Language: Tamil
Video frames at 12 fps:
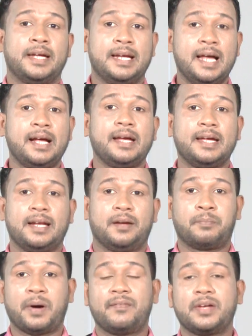இலங்கையில்
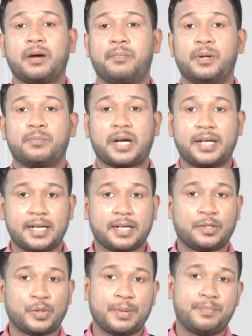பாவிக்கப்படும் கையடக்க
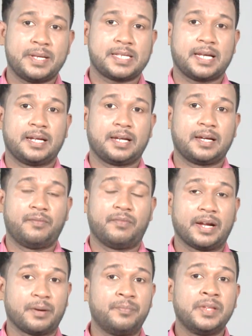தொலைபேசிகளுக்கு
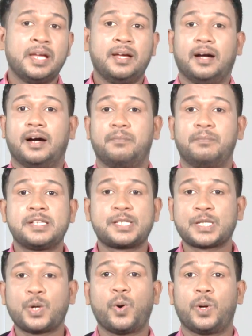வரும்
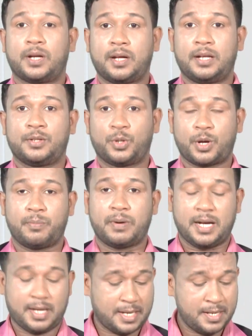மிஸ் கோல்கள்
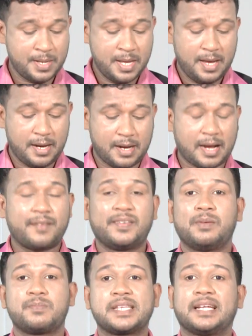தொடர்பாக
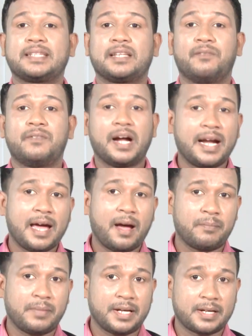கவனம் செலுத்த
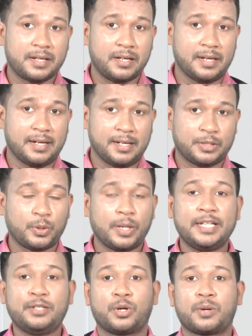வேண்டாம் என்று
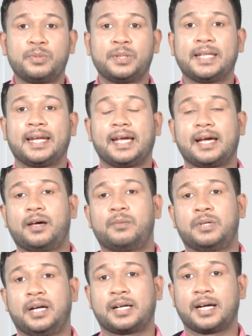தொலைத்தொடர்பு திணைக்களம்
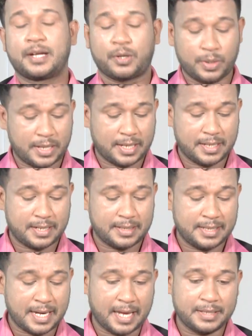
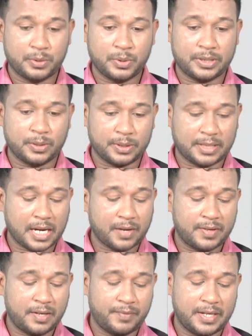கேட்டுக்கொண்டிருக்கின்றது அது குறித்த ஒரு
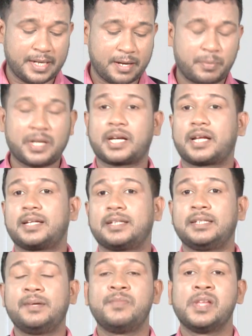தகவல்
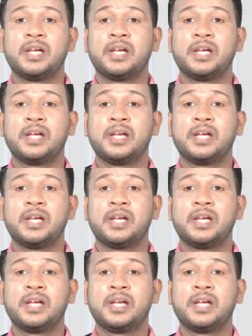வெளியிடப்பட்டிருக்கின்றது